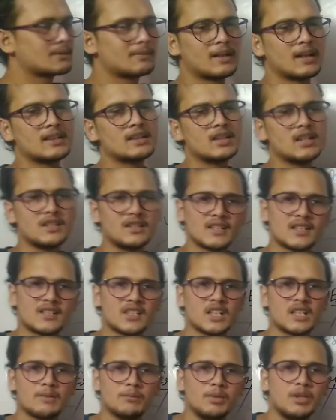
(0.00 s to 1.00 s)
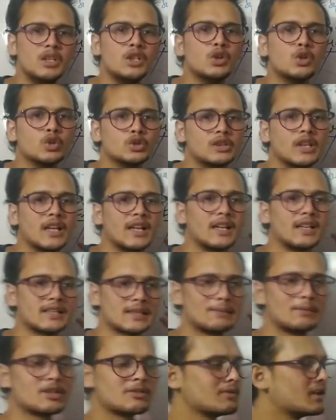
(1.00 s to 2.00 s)
बाद इजेक्शन भी होता है
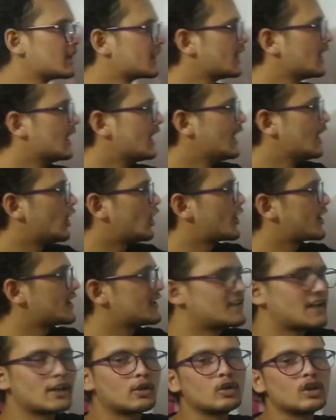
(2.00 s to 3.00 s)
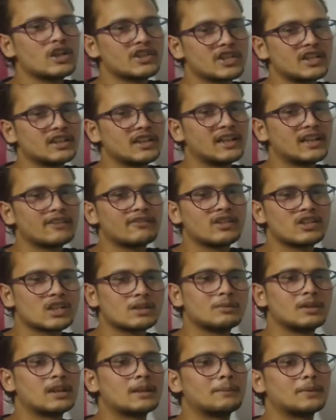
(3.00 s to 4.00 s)
समझ में आ गया और इजेकुलेशन की डेफिनेशन
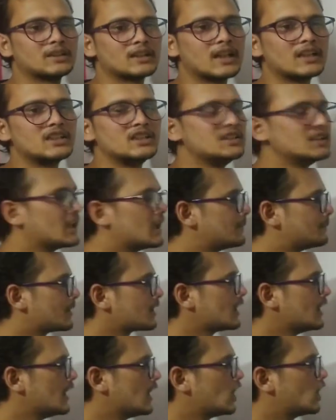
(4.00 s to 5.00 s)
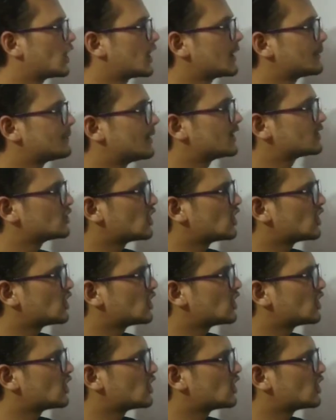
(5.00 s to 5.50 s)
मैंने बता दी यहां पर और एक बात